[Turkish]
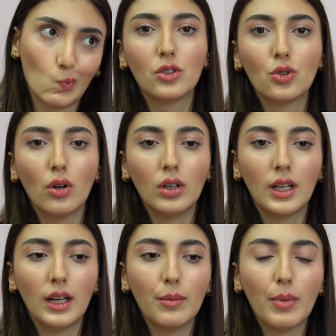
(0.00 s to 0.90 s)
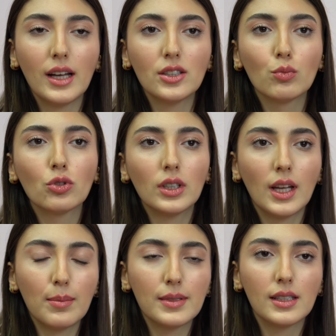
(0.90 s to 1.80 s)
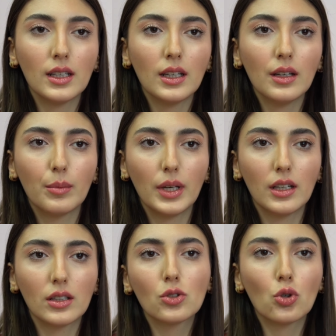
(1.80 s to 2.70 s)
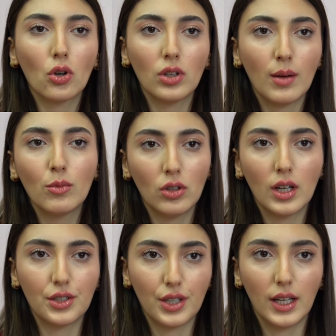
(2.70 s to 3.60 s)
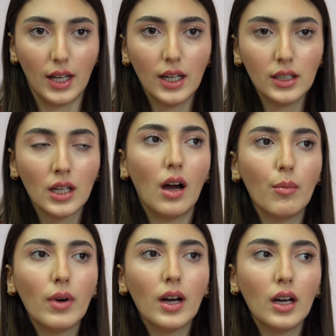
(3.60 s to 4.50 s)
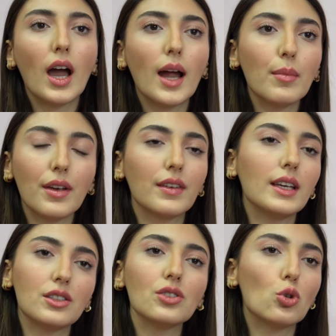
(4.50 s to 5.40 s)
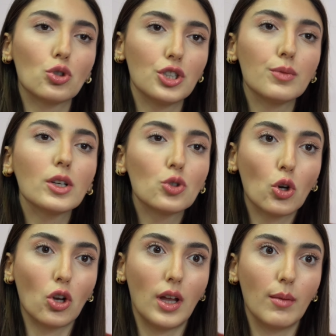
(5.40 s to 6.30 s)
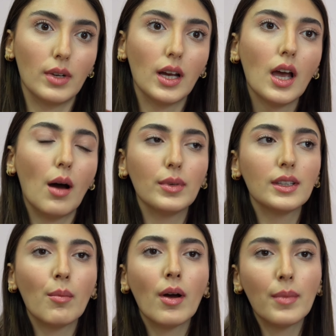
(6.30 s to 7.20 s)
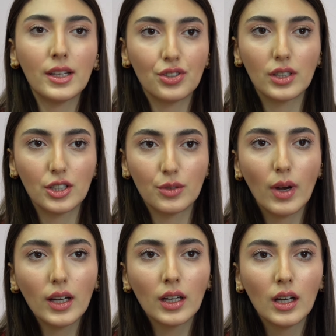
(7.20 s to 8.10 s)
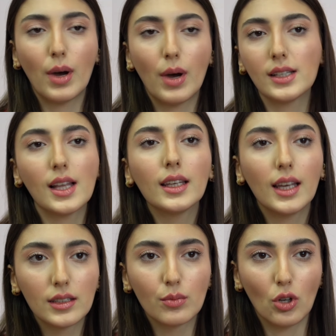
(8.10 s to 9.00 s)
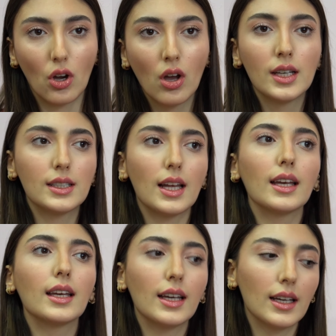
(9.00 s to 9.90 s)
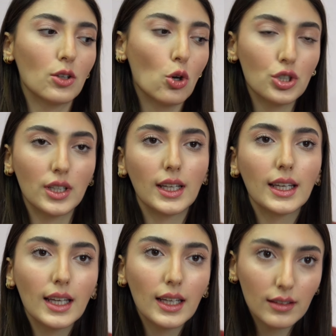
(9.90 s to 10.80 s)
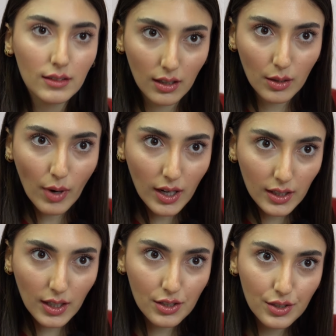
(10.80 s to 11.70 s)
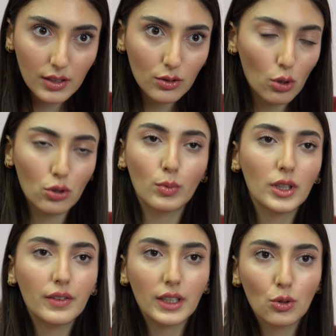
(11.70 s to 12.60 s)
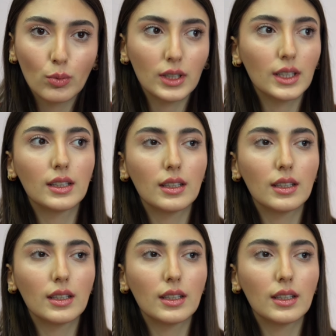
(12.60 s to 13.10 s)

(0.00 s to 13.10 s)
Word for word: Şöyle, bence bunların hepsi bir arada çok önemli olan şeyler. Ama her mevki için çok çalışmak çok önemli. Ama tamamen çalışmak bazen yetmiyor. İşte e, köşedeki takım arkadaşlarının 4 numarada ve 2 numaradaki